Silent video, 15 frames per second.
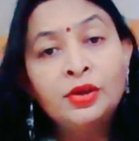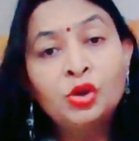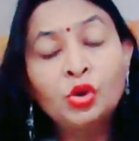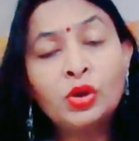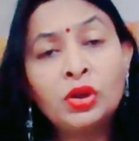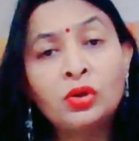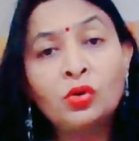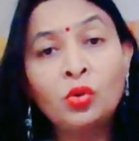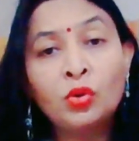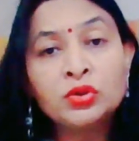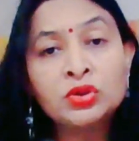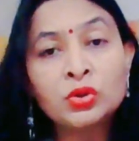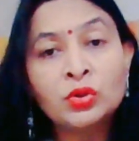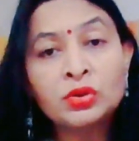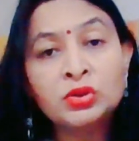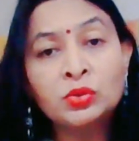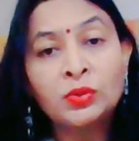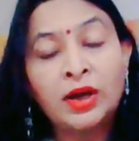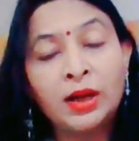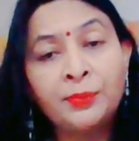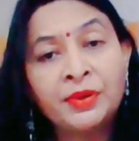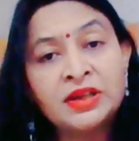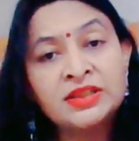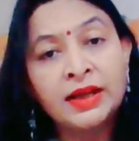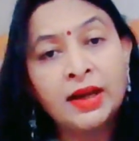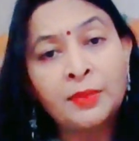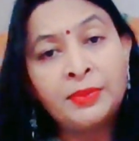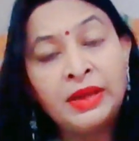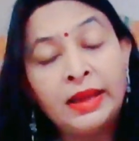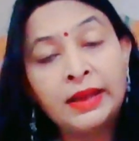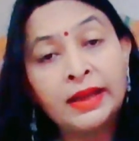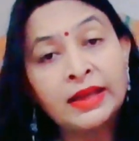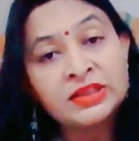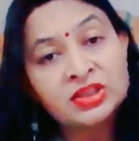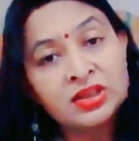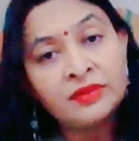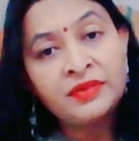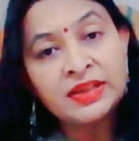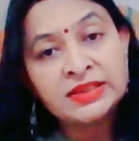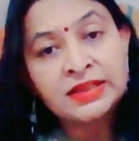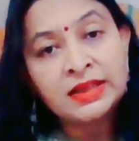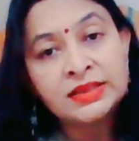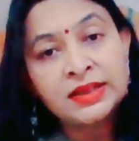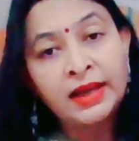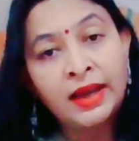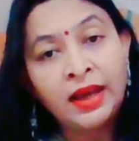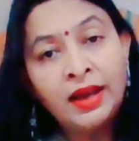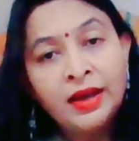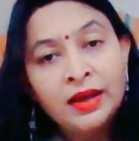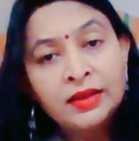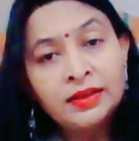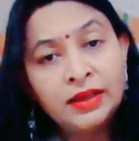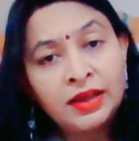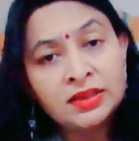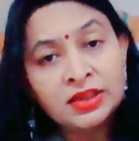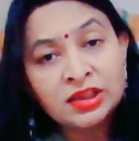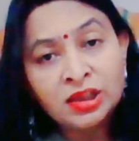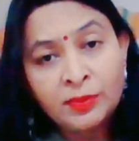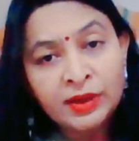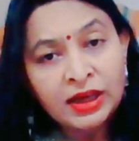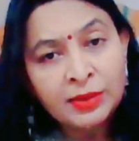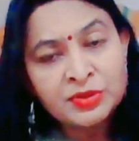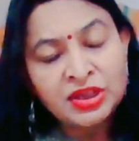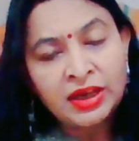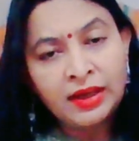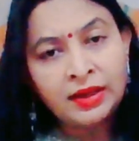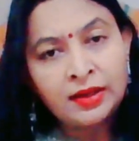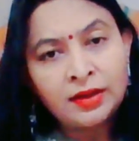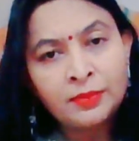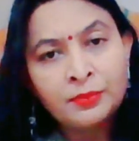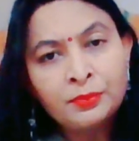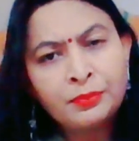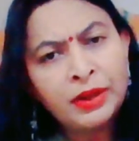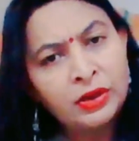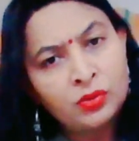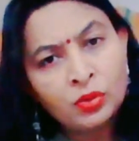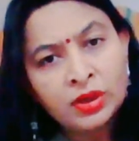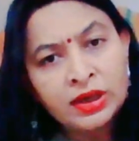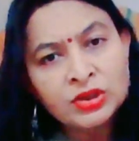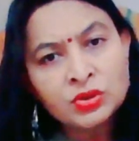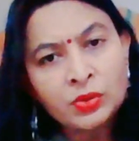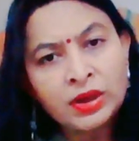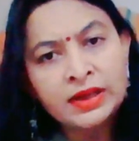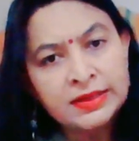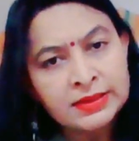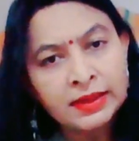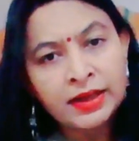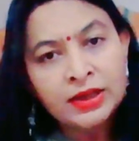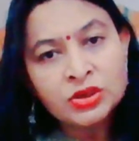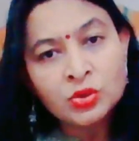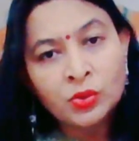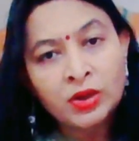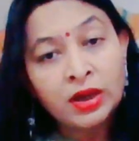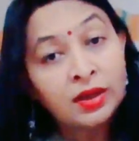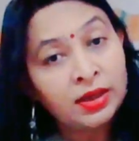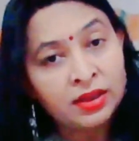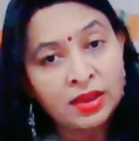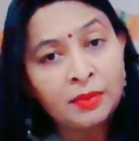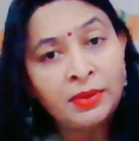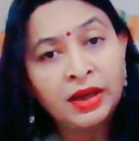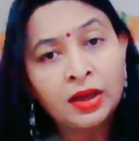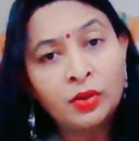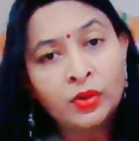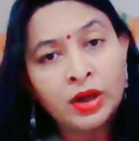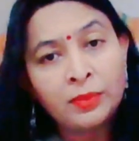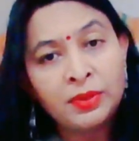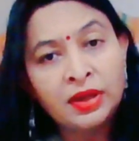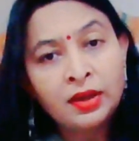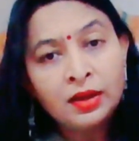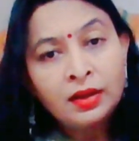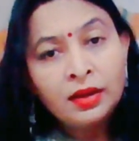क्योंकि रोज रोज दुकान पर जाना भी एक एक्स्ट्रा वेस्टेज है देखिए जितनी बार आप जाएंगे ना पेट्रोल खर्च होगा डीजल खर्च होगा कितना महंगा हो रहा है अभी